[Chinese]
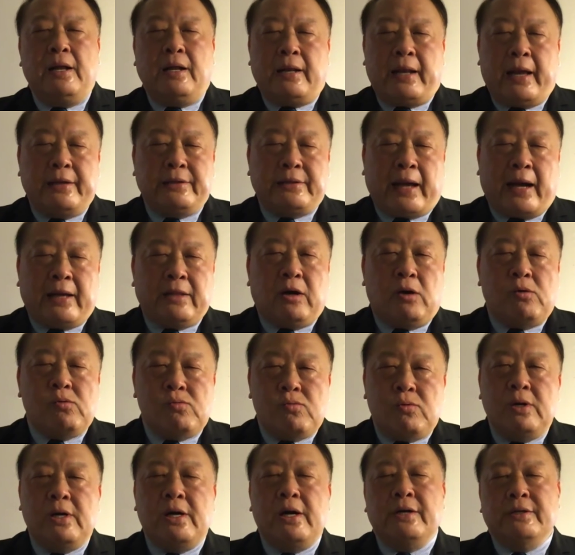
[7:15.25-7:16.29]
来达到
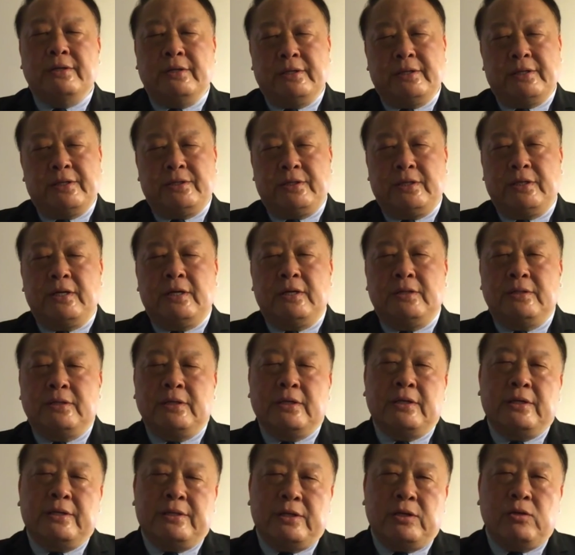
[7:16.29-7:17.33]
无核的这个这个这
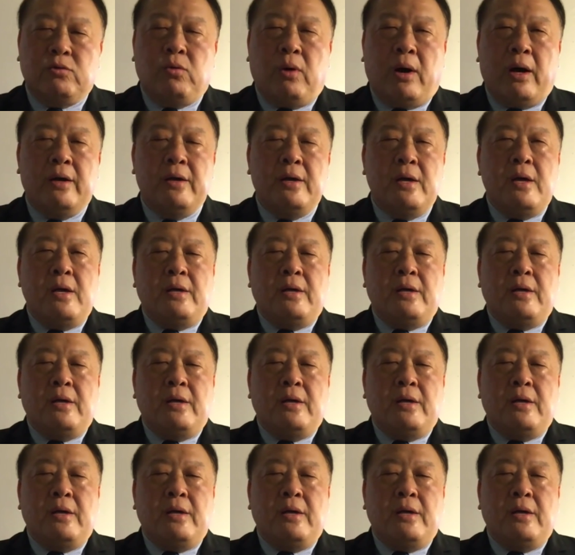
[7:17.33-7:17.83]
个情况。